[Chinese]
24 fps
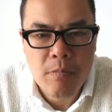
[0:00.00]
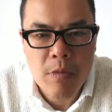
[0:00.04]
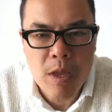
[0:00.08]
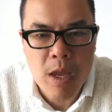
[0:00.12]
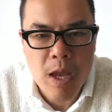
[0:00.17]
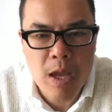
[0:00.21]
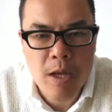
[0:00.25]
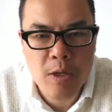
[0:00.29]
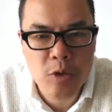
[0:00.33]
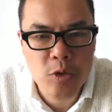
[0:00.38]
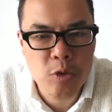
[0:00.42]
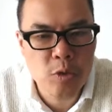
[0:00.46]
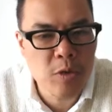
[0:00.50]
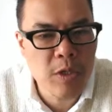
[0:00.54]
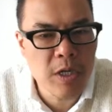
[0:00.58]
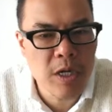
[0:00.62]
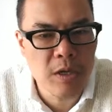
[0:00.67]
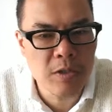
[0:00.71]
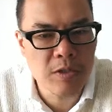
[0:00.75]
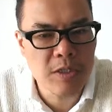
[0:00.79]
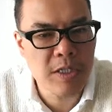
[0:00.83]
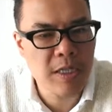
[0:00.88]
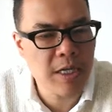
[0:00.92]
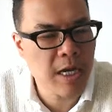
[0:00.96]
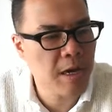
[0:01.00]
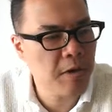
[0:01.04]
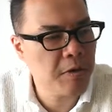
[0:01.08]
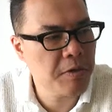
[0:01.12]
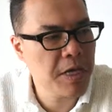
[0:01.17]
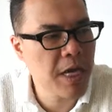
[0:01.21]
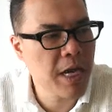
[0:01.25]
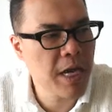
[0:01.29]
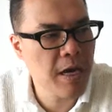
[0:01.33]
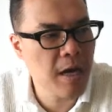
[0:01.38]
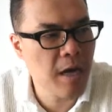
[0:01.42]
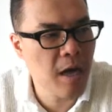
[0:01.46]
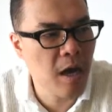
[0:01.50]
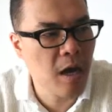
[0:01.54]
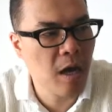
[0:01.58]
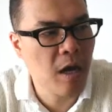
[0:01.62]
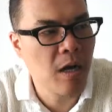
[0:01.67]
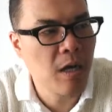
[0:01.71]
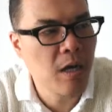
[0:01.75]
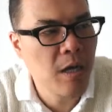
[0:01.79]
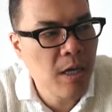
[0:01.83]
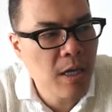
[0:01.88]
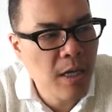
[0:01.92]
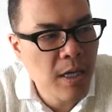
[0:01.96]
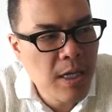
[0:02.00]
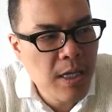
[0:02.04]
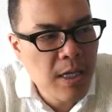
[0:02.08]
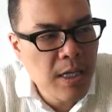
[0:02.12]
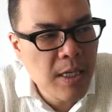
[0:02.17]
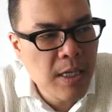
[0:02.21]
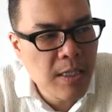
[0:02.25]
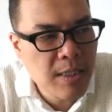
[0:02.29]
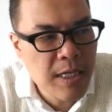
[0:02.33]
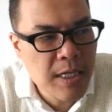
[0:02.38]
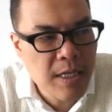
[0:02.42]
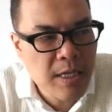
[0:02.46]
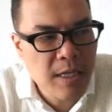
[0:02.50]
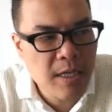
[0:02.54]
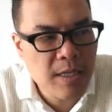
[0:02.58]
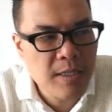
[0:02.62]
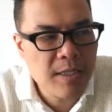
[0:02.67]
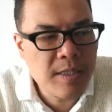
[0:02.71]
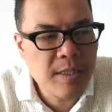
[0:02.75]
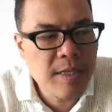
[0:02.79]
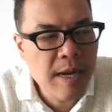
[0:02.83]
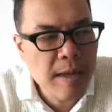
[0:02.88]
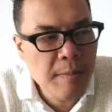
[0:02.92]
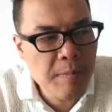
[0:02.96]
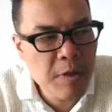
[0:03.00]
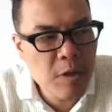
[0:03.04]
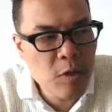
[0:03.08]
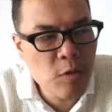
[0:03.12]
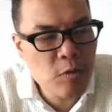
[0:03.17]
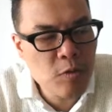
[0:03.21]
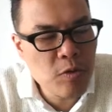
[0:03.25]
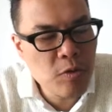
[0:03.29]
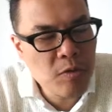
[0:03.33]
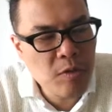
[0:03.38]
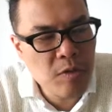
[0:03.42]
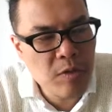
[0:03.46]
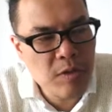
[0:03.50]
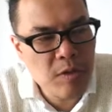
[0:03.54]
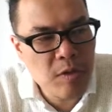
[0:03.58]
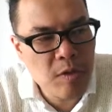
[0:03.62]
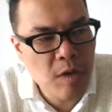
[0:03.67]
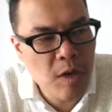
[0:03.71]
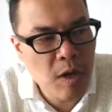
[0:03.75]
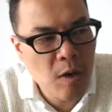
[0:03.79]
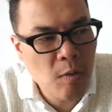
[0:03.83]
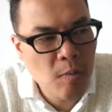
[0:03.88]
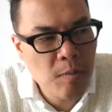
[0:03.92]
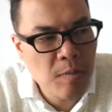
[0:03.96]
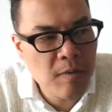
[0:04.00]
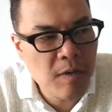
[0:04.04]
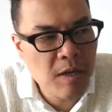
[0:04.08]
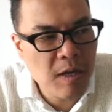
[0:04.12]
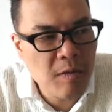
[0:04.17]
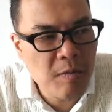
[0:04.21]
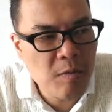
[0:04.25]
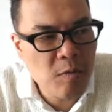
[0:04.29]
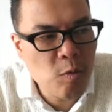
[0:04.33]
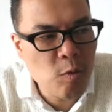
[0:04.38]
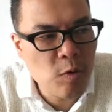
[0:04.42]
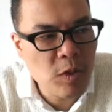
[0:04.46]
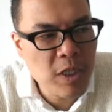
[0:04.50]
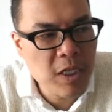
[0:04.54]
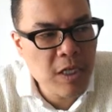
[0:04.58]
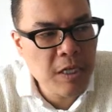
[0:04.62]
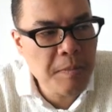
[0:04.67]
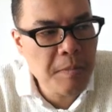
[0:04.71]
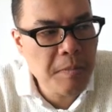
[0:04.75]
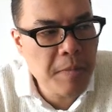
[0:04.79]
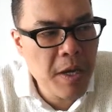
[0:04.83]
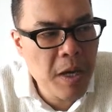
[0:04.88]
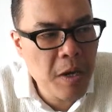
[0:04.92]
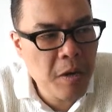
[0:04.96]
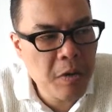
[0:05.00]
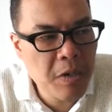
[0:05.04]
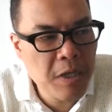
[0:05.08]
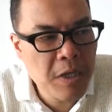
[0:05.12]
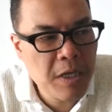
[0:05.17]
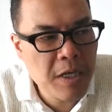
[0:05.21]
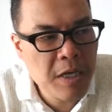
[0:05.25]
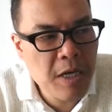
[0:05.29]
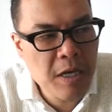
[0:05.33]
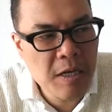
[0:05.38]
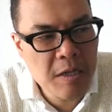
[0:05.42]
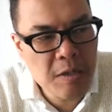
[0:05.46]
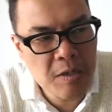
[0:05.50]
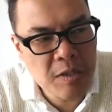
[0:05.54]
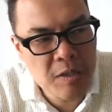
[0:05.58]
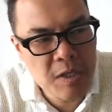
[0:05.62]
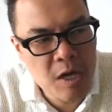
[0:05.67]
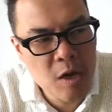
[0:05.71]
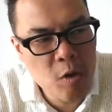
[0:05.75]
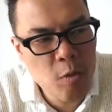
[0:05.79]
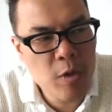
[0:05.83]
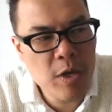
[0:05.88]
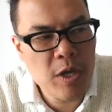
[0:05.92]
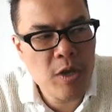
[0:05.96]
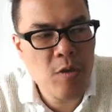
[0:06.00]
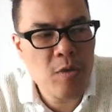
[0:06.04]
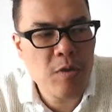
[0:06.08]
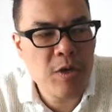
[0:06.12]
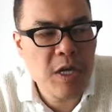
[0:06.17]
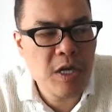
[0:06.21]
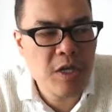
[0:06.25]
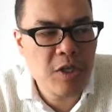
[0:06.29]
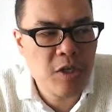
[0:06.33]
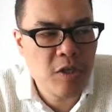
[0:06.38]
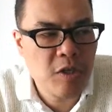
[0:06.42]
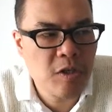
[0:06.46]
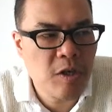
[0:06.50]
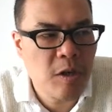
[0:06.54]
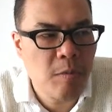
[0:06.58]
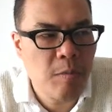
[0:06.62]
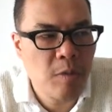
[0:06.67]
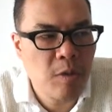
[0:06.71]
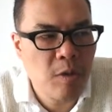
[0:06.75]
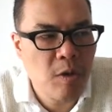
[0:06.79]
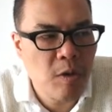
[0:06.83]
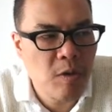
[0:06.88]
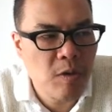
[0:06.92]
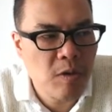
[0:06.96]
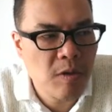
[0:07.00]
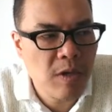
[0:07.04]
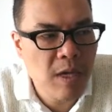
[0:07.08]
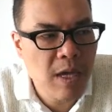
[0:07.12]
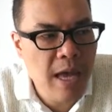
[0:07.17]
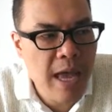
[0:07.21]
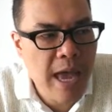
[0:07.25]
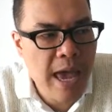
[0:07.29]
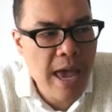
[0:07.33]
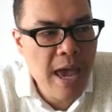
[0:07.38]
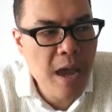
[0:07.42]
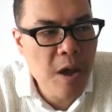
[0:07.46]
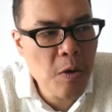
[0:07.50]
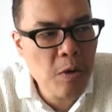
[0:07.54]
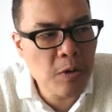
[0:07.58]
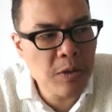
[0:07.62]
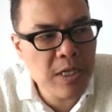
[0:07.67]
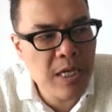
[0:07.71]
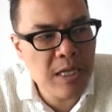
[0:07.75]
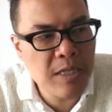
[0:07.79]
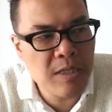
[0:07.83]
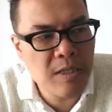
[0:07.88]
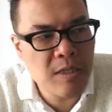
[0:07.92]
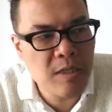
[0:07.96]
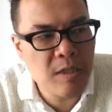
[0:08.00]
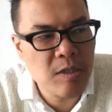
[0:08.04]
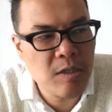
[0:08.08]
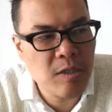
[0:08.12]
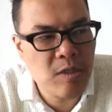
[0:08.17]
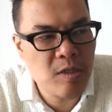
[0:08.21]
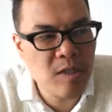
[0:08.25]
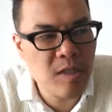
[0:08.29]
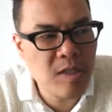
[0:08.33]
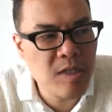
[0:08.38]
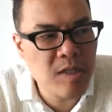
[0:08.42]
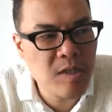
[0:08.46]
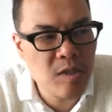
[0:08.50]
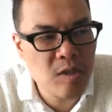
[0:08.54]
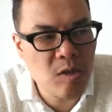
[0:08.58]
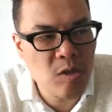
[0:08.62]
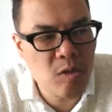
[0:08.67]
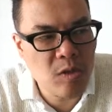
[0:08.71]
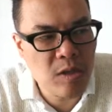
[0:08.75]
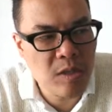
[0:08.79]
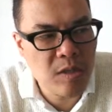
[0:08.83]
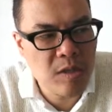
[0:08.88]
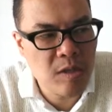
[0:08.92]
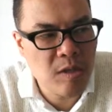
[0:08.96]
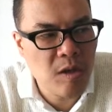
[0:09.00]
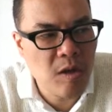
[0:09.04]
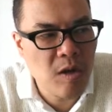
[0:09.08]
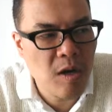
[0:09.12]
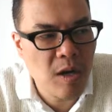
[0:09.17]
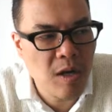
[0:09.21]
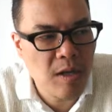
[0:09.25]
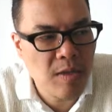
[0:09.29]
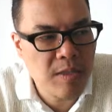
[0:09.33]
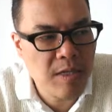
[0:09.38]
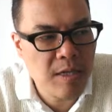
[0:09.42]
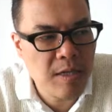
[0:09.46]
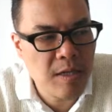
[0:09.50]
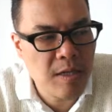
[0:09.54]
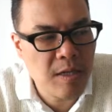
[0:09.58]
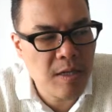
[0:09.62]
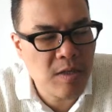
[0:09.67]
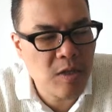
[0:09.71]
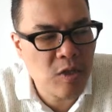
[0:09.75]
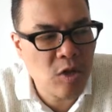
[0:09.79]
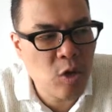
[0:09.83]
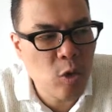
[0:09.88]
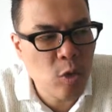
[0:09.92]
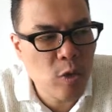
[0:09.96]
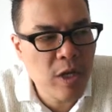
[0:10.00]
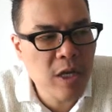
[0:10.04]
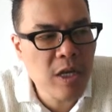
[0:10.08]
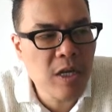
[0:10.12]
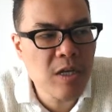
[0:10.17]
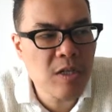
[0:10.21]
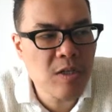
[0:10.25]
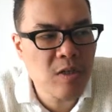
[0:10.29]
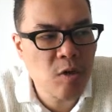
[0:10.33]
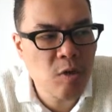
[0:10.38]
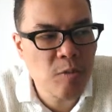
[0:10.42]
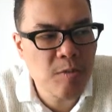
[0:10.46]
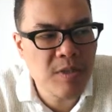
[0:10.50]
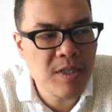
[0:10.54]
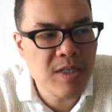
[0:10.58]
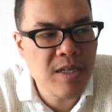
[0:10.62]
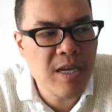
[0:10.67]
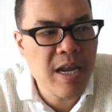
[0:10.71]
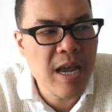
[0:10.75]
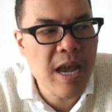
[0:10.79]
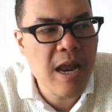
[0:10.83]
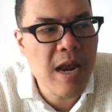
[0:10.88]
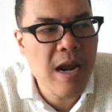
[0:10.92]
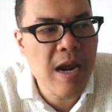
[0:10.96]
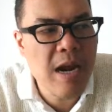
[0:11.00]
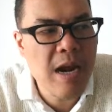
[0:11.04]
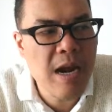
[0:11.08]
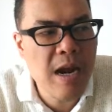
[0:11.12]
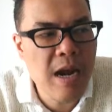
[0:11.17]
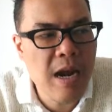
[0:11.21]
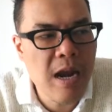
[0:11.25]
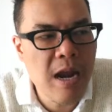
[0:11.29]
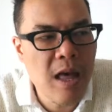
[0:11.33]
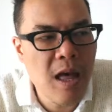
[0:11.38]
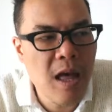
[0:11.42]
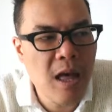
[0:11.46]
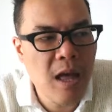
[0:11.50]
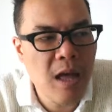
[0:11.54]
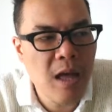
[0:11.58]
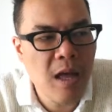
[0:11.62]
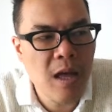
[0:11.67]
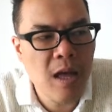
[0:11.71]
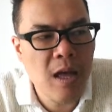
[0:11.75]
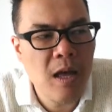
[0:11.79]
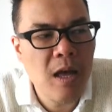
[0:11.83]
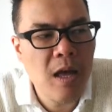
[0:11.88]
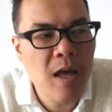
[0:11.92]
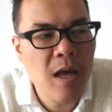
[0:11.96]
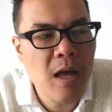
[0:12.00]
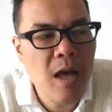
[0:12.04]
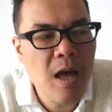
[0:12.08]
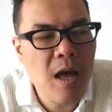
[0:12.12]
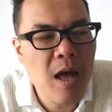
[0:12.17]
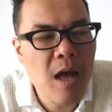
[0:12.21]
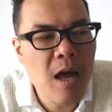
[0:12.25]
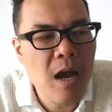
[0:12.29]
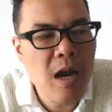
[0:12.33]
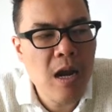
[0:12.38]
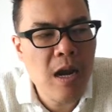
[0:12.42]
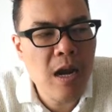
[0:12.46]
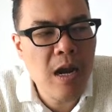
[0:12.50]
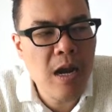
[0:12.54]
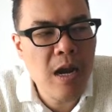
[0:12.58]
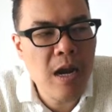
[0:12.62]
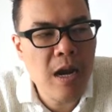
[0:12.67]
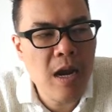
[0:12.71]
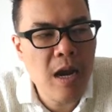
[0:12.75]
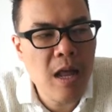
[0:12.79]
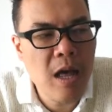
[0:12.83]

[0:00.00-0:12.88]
注意老师现在要念了哦。在自然拼读中的时候啊，我们跟国际音标念的稍微有一点小小不同。L 在字字首的时候，啊，在首音的时候，我们是念 l，l，l，